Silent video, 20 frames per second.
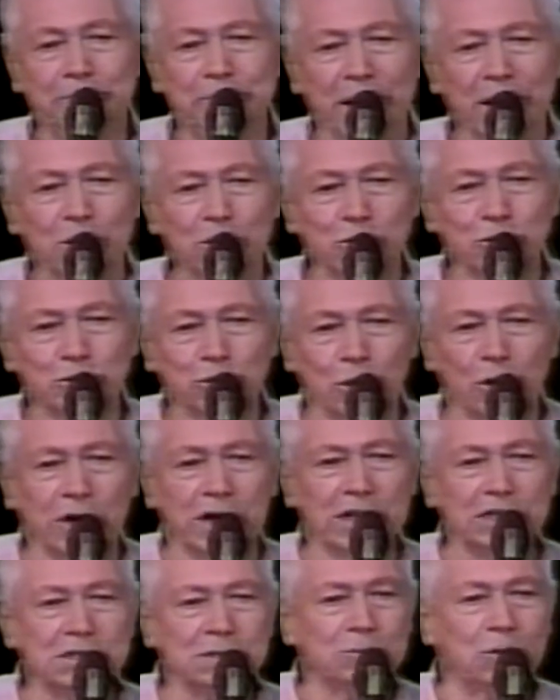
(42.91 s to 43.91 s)
Perguntou
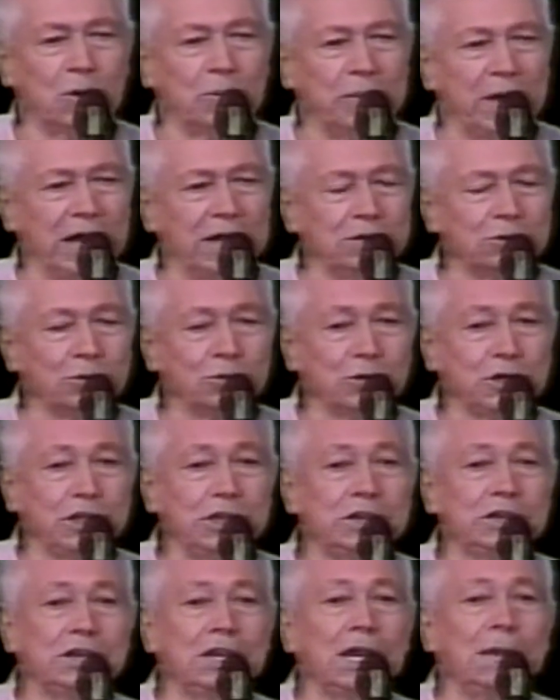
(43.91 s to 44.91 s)
nesse momento que
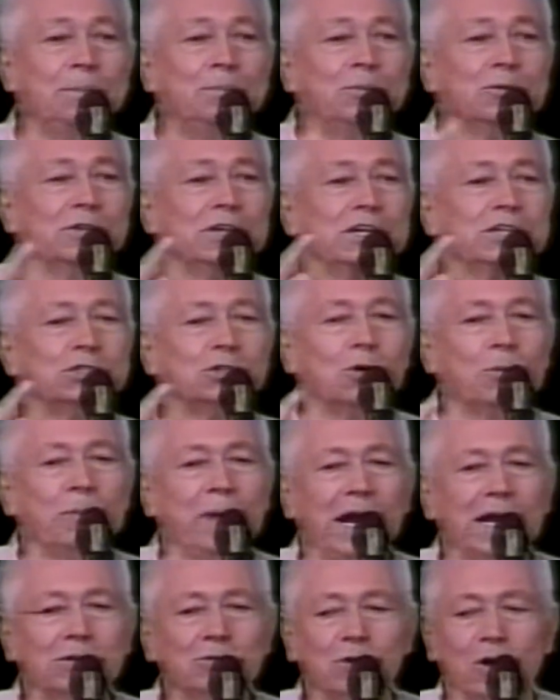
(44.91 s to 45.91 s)
tipo de
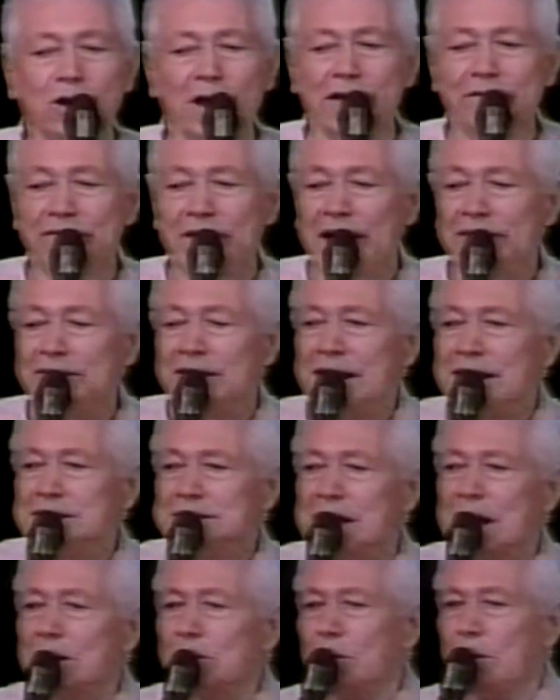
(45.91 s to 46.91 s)
instrumento eu levava na
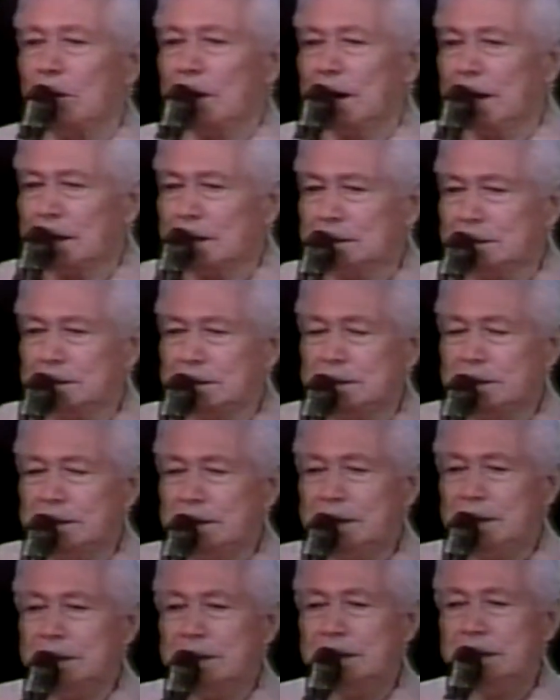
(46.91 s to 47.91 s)
sacola.
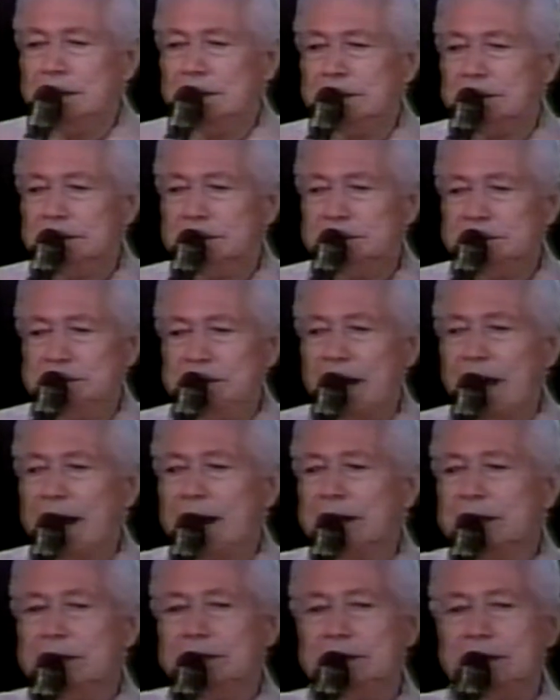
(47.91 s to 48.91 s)
Se
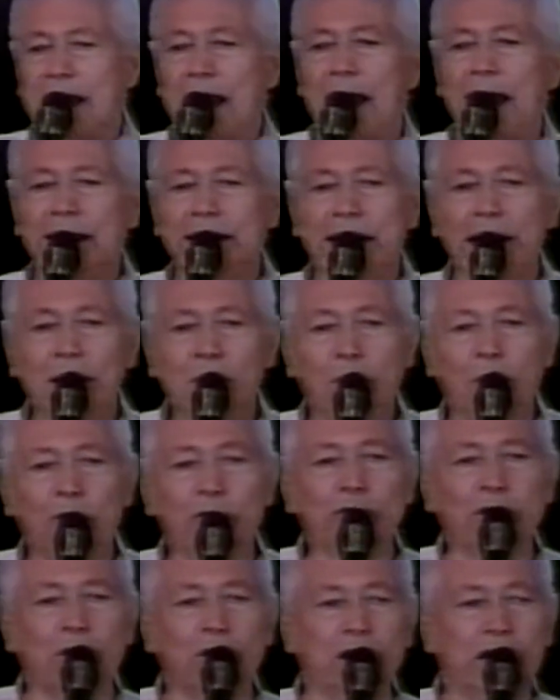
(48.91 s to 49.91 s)
era guitarra ou
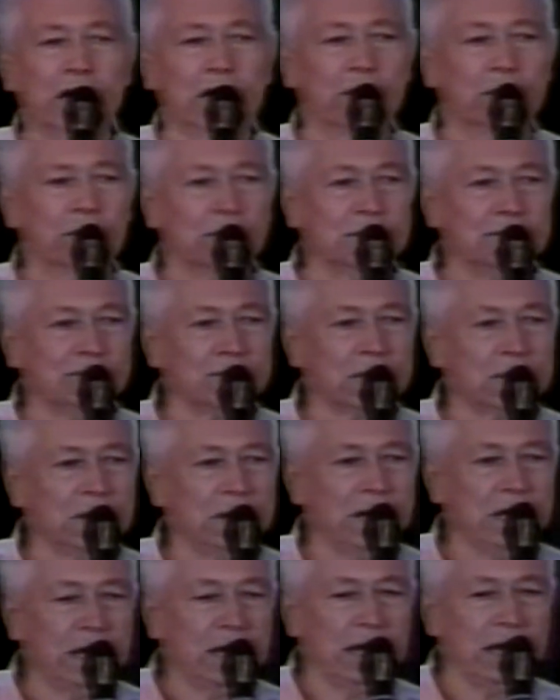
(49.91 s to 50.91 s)
violino.
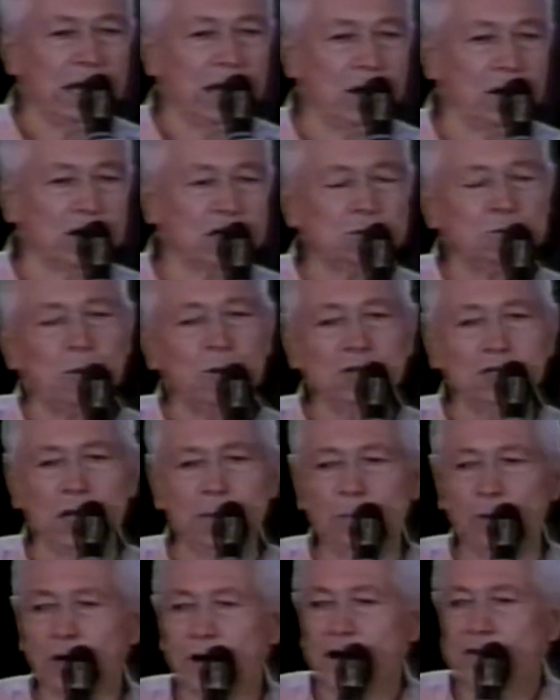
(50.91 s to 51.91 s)
Eu
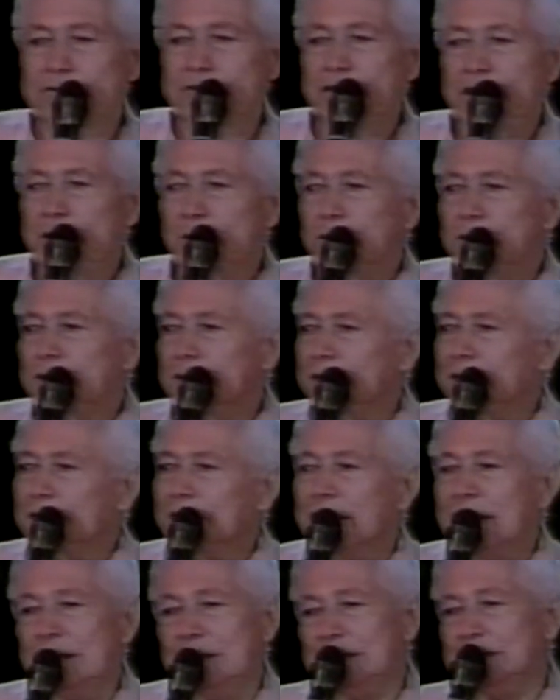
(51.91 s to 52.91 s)
respondi para o Granfino,
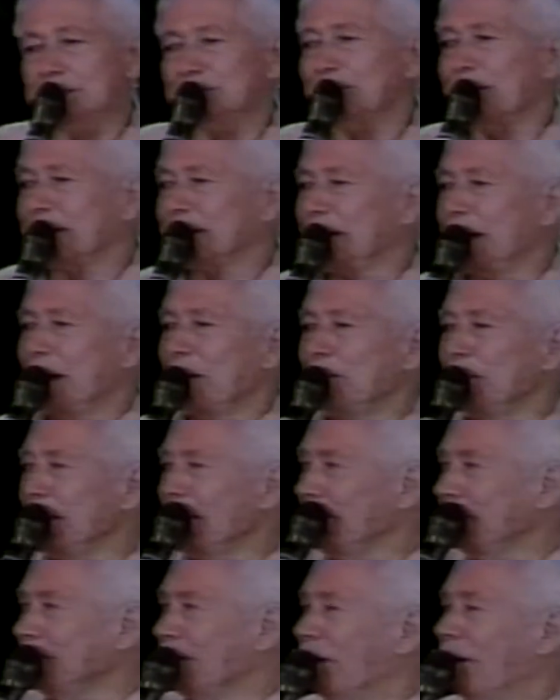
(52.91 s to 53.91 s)
isto aqui é
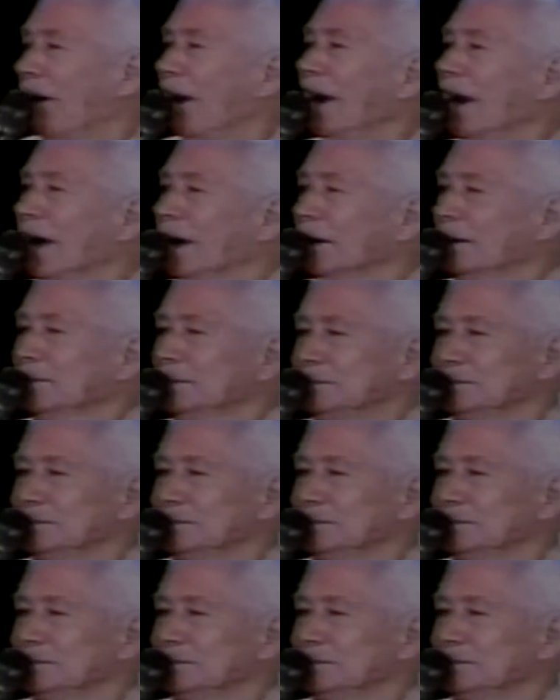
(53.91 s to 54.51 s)
minha viola.